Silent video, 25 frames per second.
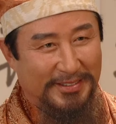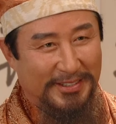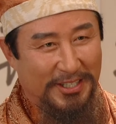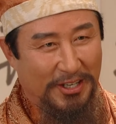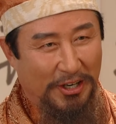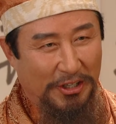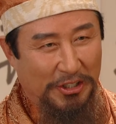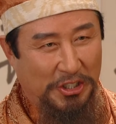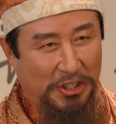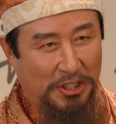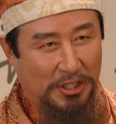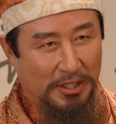
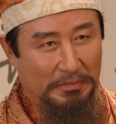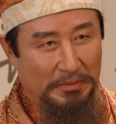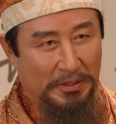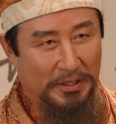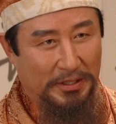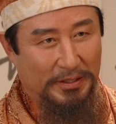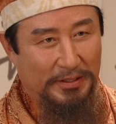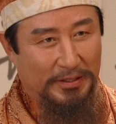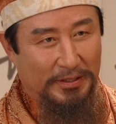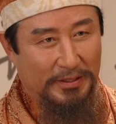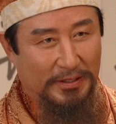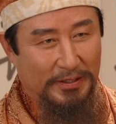
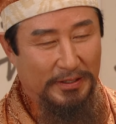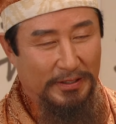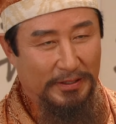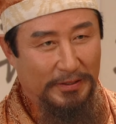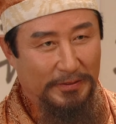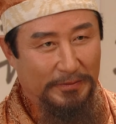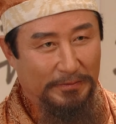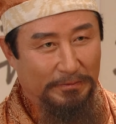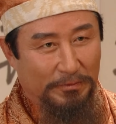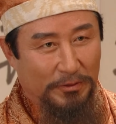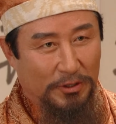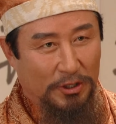열심히,
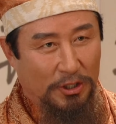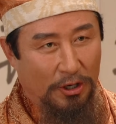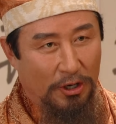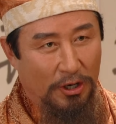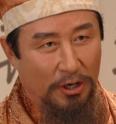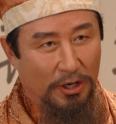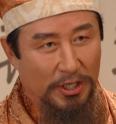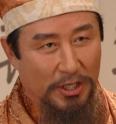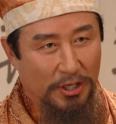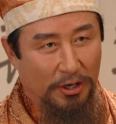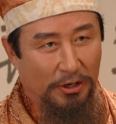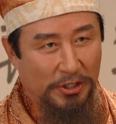
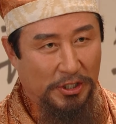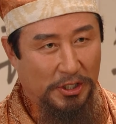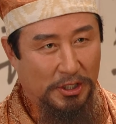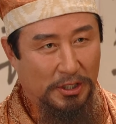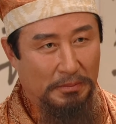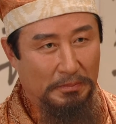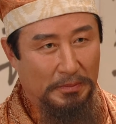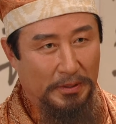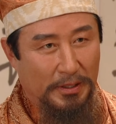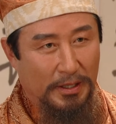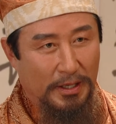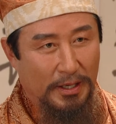더
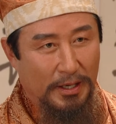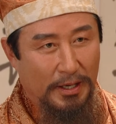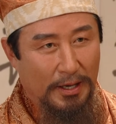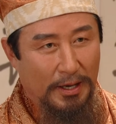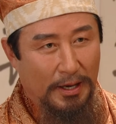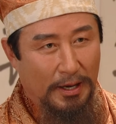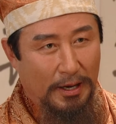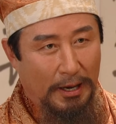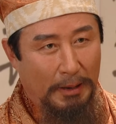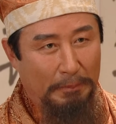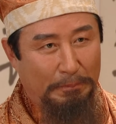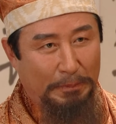열심히,
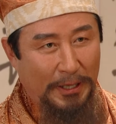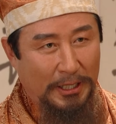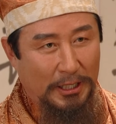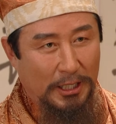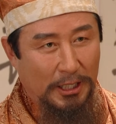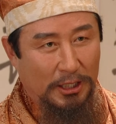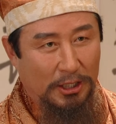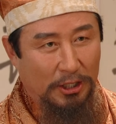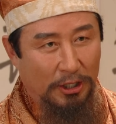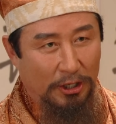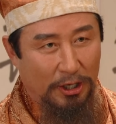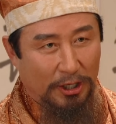
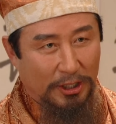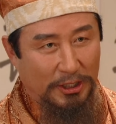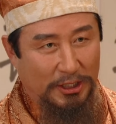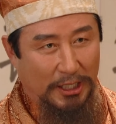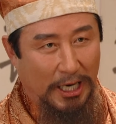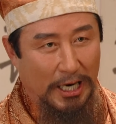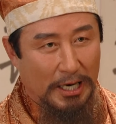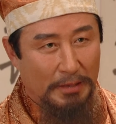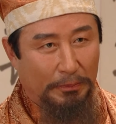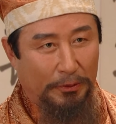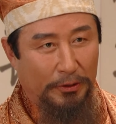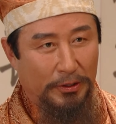
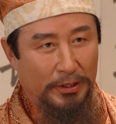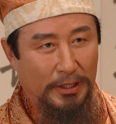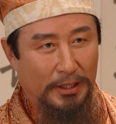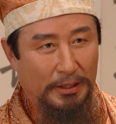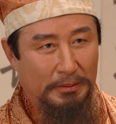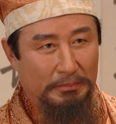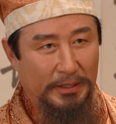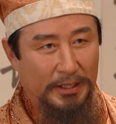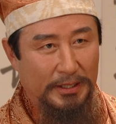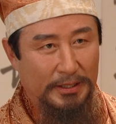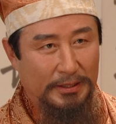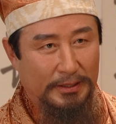한바에더잘
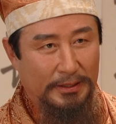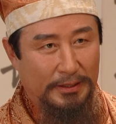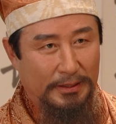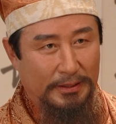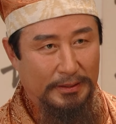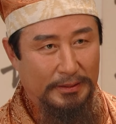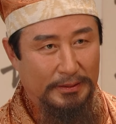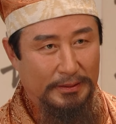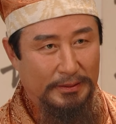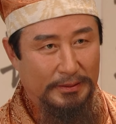보이란 말이다.